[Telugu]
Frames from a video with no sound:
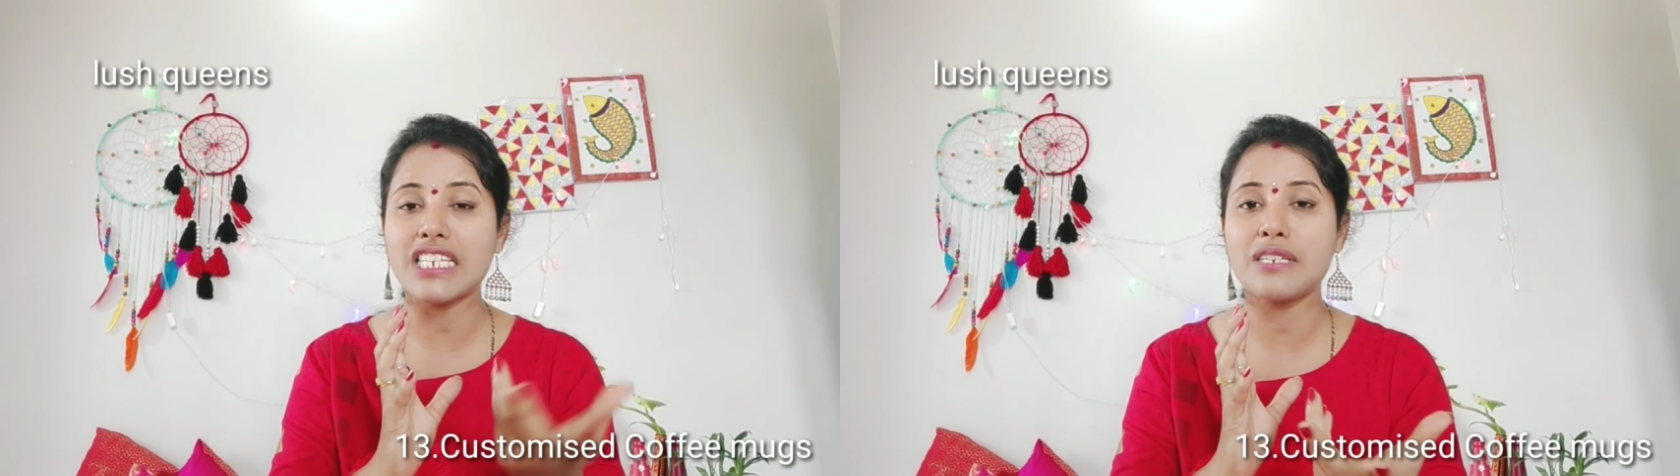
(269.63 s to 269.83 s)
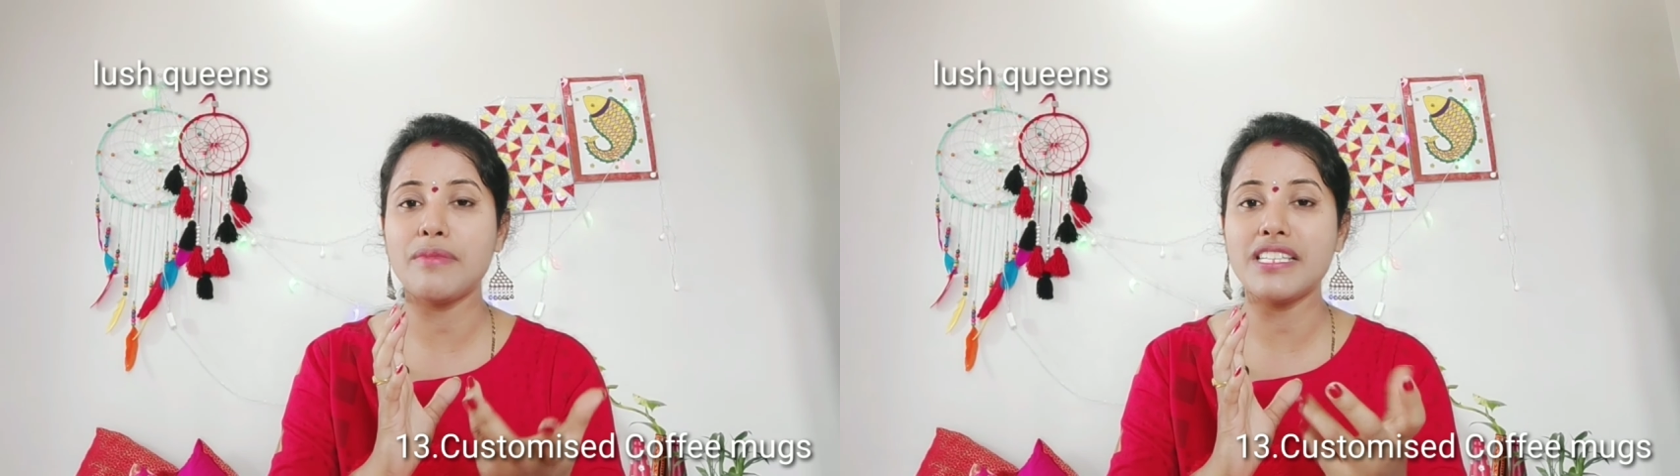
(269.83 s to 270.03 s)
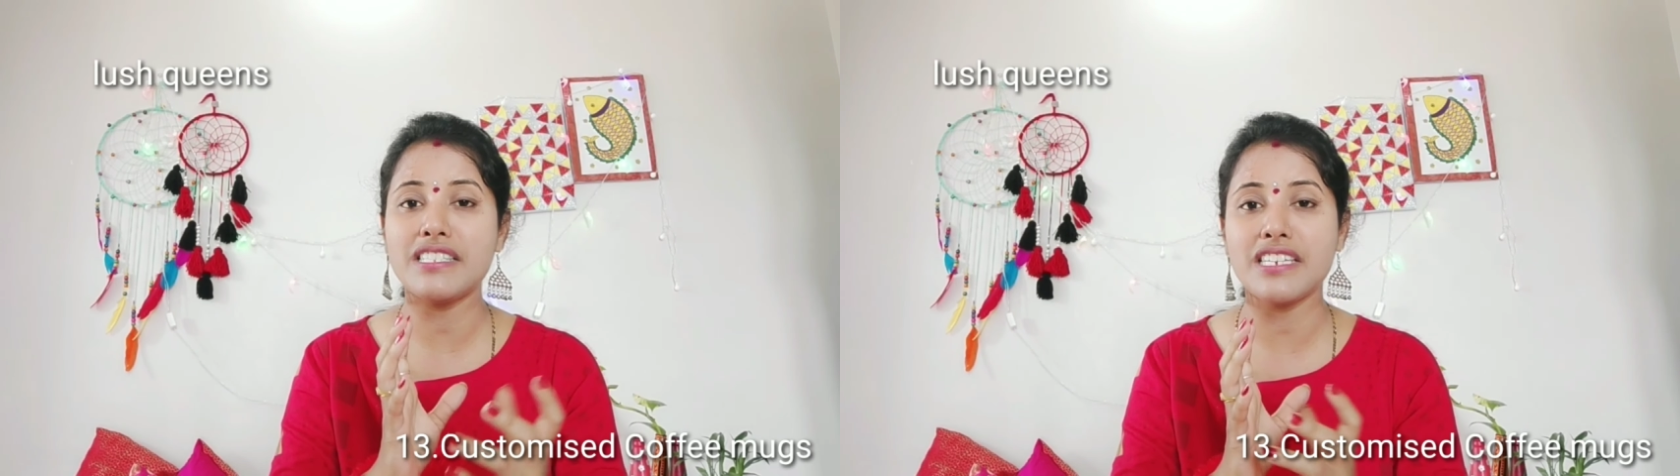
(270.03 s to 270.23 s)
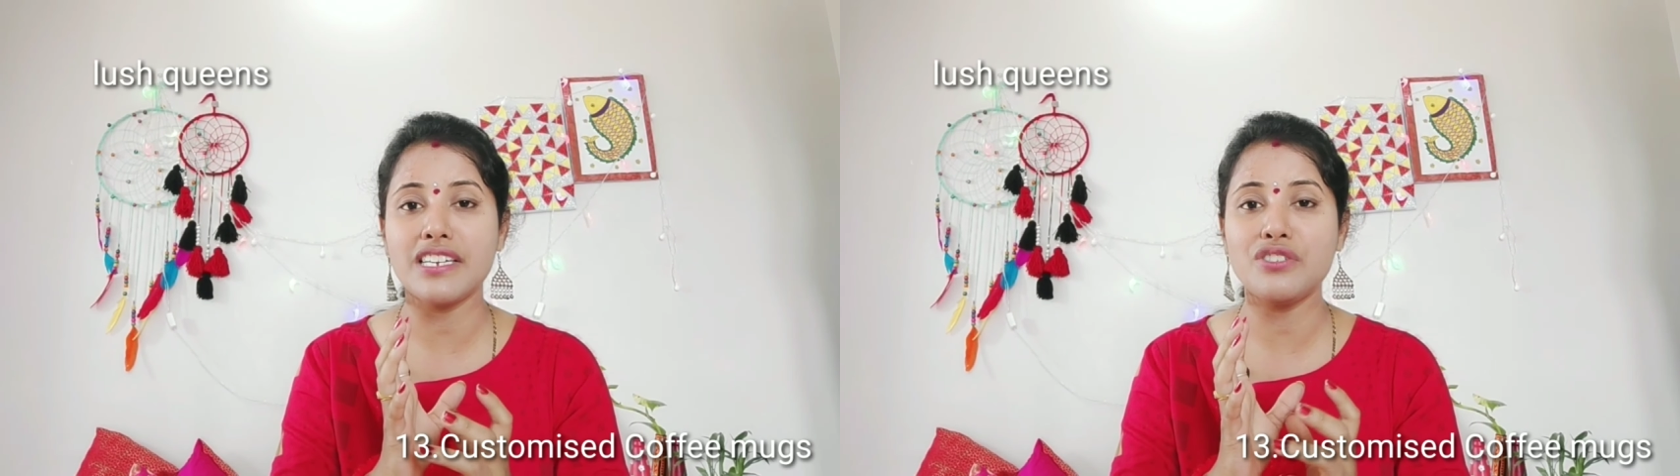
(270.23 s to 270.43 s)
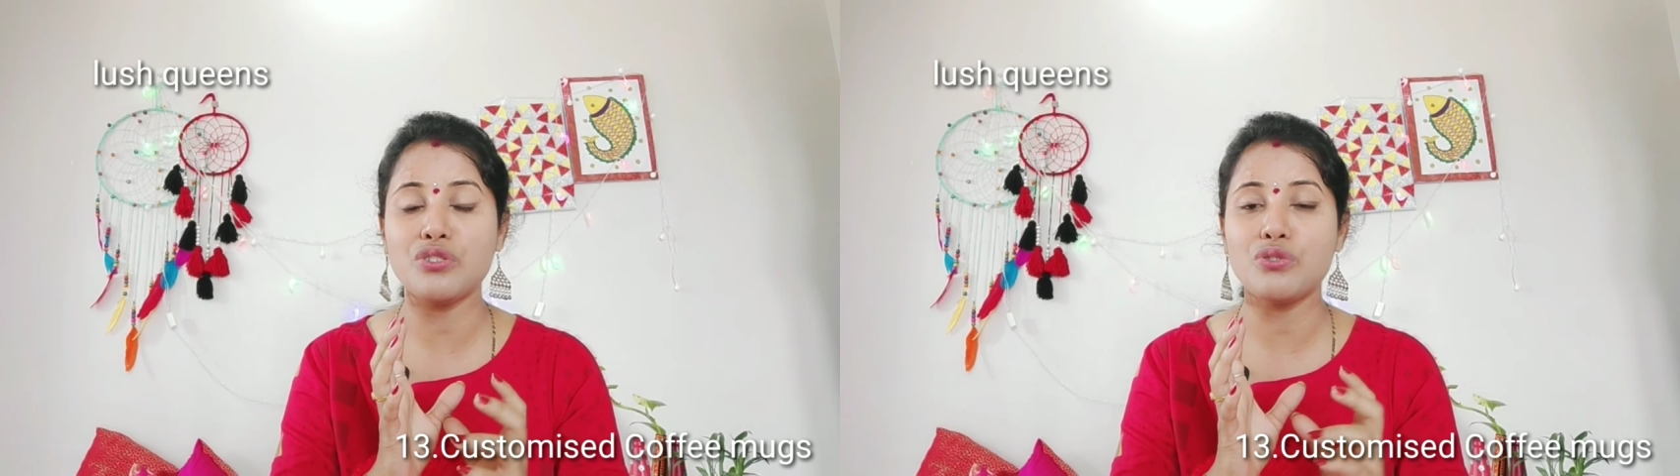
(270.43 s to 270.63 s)
కస్టమైజ్
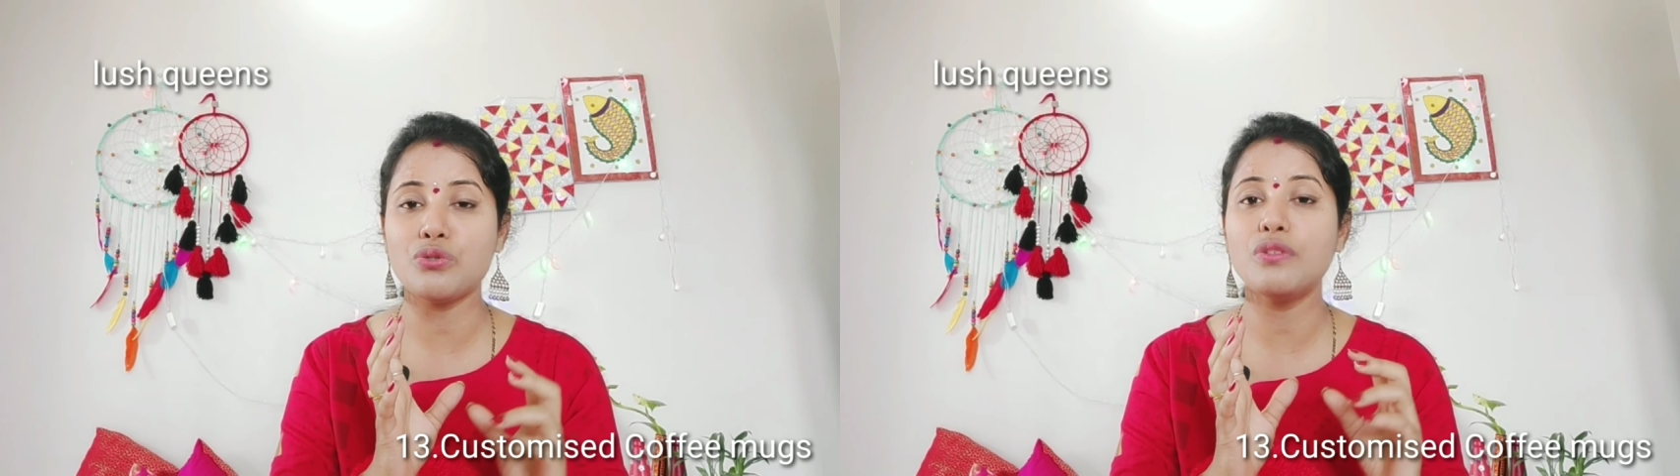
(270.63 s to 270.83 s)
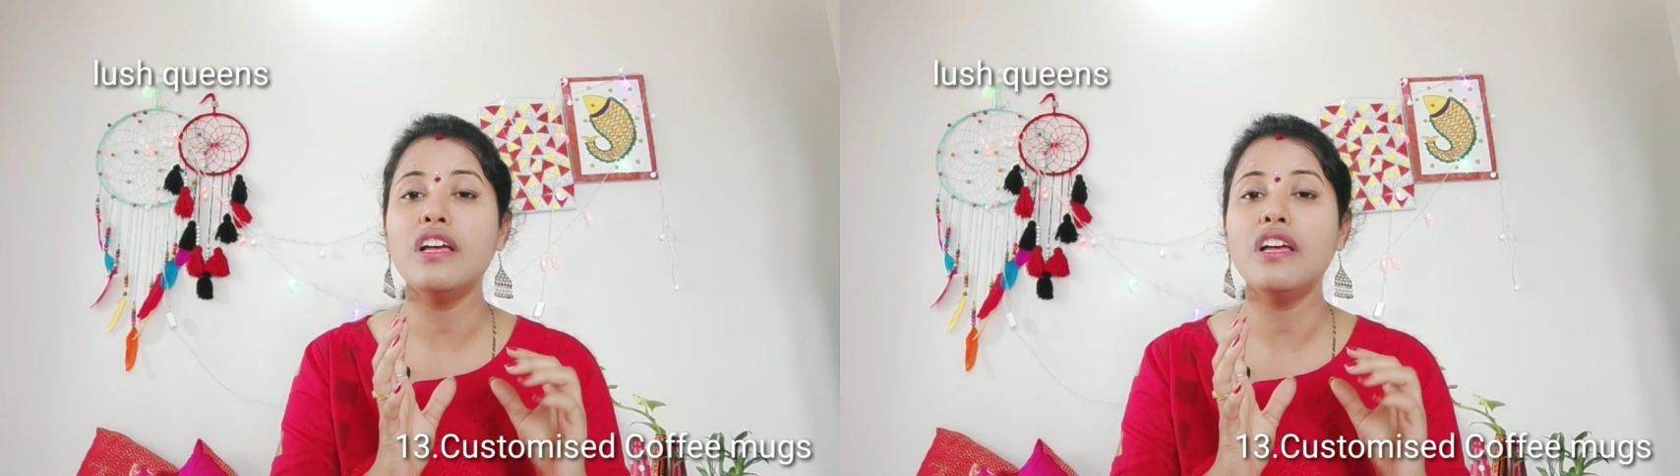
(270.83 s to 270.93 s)
చేయించవచ్చు